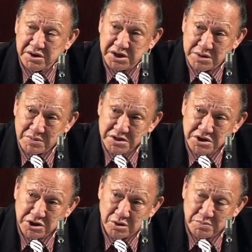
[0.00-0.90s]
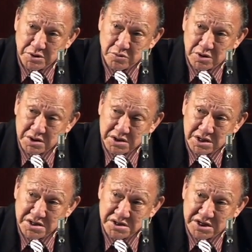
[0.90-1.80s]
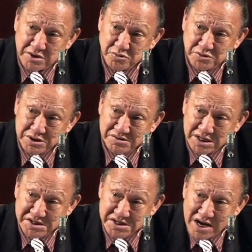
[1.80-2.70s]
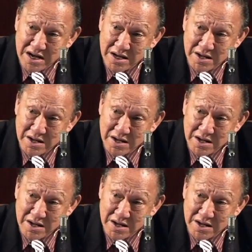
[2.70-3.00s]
你们有没有跟天主教在一起啊？